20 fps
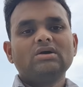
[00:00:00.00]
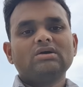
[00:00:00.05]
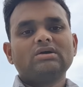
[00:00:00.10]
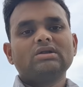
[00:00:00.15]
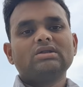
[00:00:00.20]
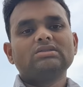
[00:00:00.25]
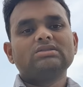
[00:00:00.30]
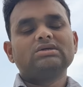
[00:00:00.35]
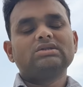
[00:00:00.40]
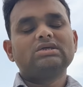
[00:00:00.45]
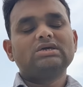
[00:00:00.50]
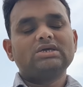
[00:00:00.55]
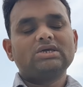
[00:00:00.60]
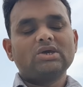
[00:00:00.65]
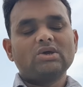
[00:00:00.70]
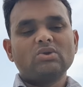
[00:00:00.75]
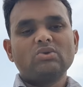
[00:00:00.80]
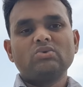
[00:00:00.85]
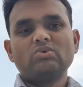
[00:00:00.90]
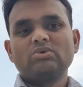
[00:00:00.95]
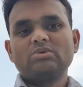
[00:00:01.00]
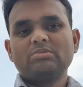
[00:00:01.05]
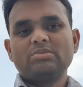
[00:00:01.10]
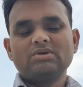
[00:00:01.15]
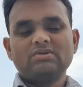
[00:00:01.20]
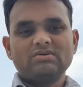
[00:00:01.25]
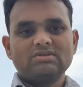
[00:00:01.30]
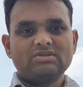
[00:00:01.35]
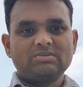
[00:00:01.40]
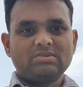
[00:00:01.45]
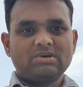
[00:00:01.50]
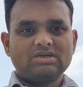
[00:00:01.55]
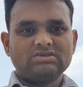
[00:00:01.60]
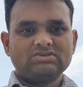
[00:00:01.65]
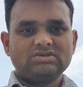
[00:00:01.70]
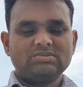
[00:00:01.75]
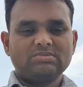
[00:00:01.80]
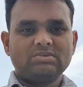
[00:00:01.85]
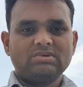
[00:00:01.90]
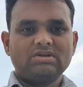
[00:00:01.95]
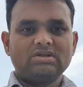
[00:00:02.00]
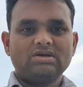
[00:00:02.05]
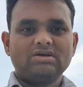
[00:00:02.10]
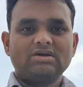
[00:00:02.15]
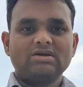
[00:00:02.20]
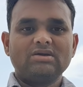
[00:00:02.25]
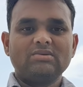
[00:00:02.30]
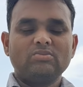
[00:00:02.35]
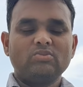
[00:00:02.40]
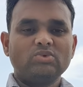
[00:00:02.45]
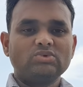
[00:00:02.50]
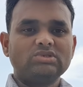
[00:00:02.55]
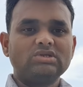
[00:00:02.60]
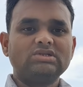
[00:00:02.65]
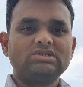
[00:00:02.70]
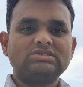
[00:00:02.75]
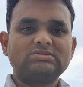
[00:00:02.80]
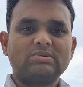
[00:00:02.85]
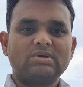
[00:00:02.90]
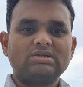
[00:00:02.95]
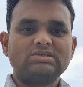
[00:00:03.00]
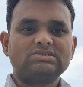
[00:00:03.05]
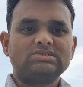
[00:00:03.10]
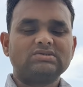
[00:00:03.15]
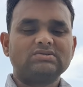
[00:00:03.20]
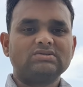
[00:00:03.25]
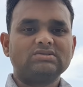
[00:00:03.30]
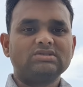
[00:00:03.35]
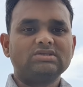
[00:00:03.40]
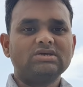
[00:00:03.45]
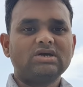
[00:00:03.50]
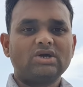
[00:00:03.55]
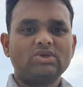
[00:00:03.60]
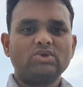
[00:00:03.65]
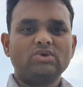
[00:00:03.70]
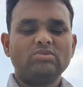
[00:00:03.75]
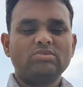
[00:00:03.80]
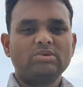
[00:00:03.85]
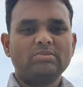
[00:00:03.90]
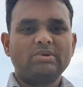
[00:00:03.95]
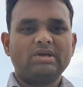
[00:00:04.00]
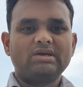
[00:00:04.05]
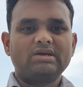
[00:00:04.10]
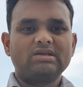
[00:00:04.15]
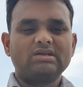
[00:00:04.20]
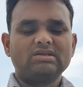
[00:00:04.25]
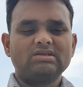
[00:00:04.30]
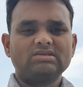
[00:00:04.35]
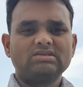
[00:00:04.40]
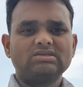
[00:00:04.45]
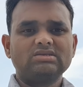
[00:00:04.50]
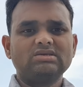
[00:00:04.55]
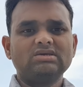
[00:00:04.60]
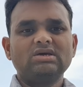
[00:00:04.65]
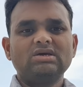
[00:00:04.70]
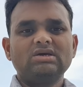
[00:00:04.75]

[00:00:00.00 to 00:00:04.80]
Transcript: கிட்டத்தட்ட இரநூறு பேர் வந்து பார்ட்டிசிபேட் பண்ணாங்க முதல் ஸ்பான்சர் வந்து ஐஓபி பேங்க்லேருந்து